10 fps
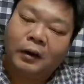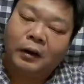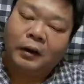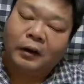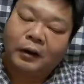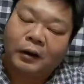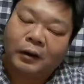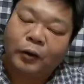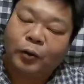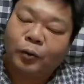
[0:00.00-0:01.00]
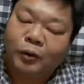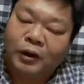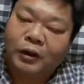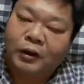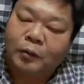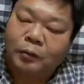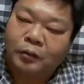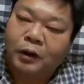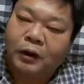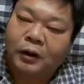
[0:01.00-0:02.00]
えー、というふうに多
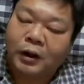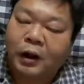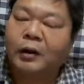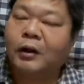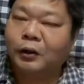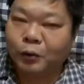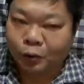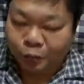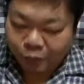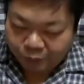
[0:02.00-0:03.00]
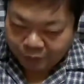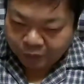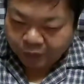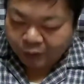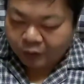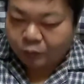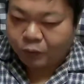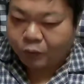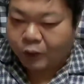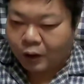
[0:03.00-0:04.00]
分勝手に判断すると思いますから多
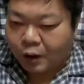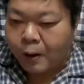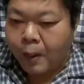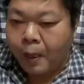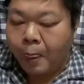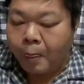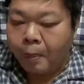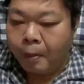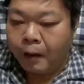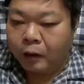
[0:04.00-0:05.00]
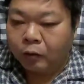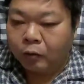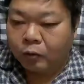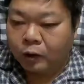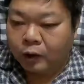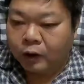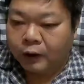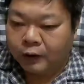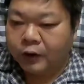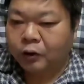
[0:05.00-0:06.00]
分それがあの
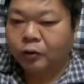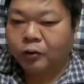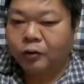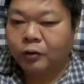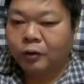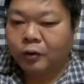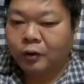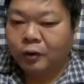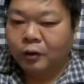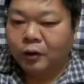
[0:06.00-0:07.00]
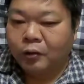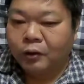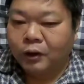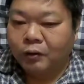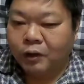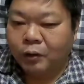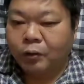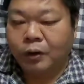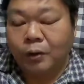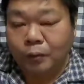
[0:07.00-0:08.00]
決着日本政府に
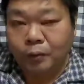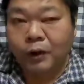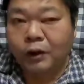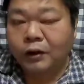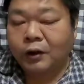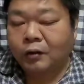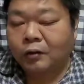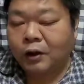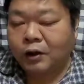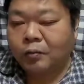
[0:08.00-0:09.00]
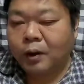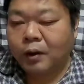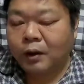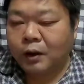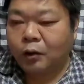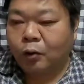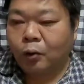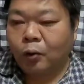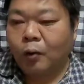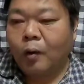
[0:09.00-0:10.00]
とっての決着で一番いいと
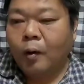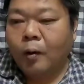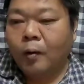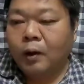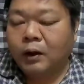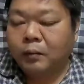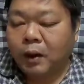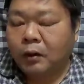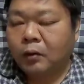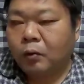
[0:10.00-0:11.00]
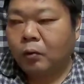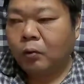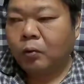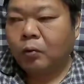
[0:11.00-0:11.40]
ころ一番その、